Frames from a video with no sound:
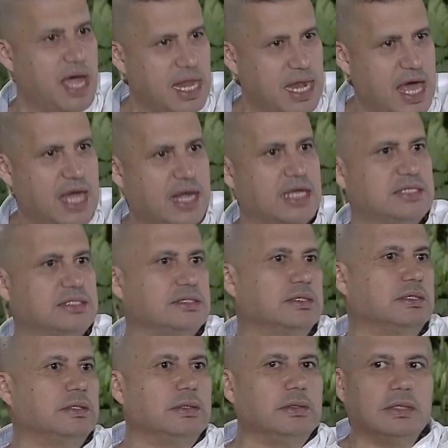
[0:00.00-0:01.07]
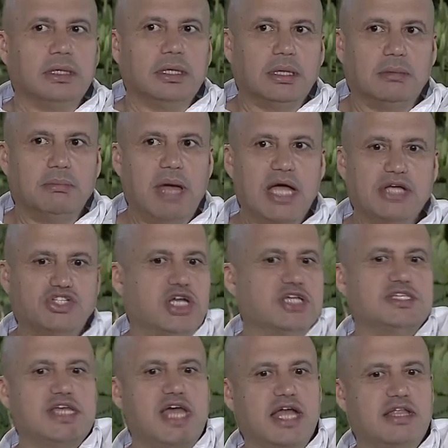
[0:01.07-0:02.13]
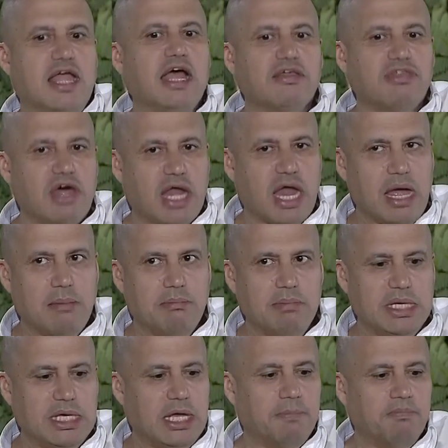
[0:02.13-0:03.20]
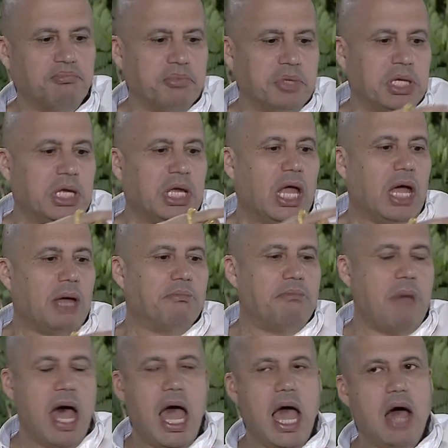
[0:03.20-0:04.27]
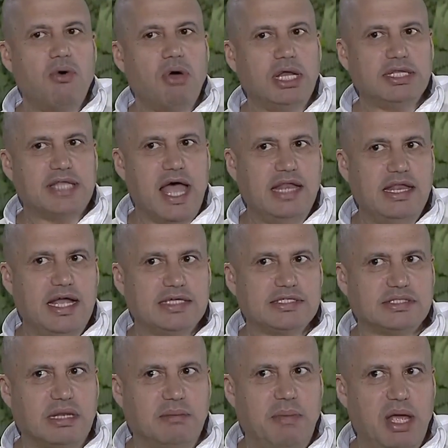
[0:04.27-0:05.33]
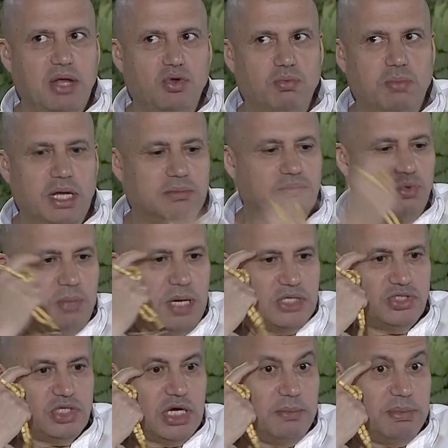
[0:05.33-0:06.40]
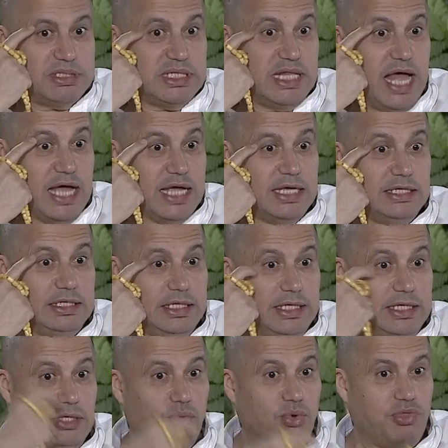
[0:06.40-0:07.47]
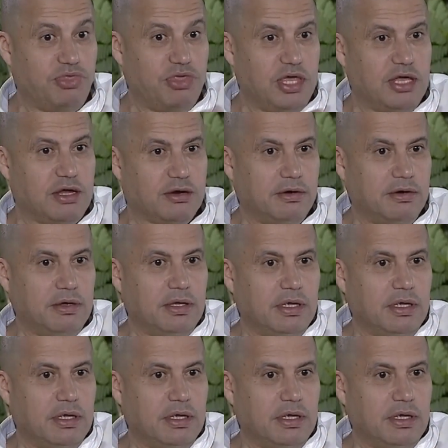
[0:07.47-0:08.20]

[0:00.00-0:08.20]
مع الحرس مع شخصيات اكثر اهميه. ما حاولت اني احصل معلومات مباشره بس لكن اللي اثير